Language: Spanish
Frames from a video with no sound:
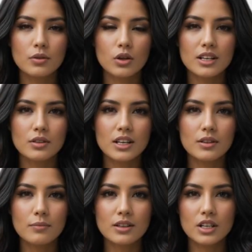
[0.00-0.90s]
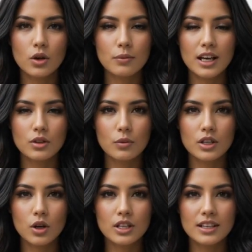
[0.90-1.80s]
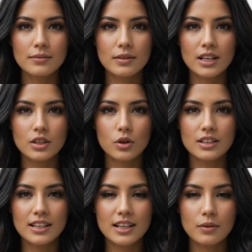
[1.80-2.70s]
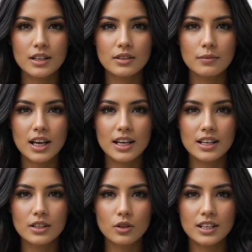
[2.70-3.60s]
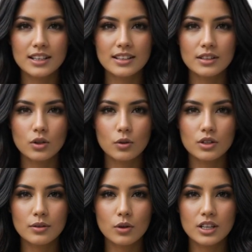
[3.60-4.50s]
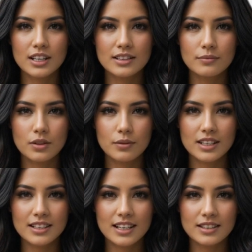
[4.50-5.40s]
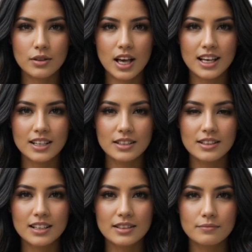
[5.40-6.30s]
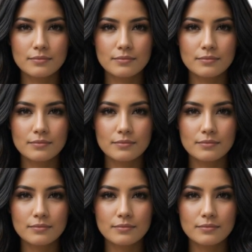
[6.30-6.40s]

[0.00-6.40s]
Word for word: Nuestro té, que combina lo mejor del té blanco y del té verde, viene en un neceser con un sabor que simplemente les va a encantar.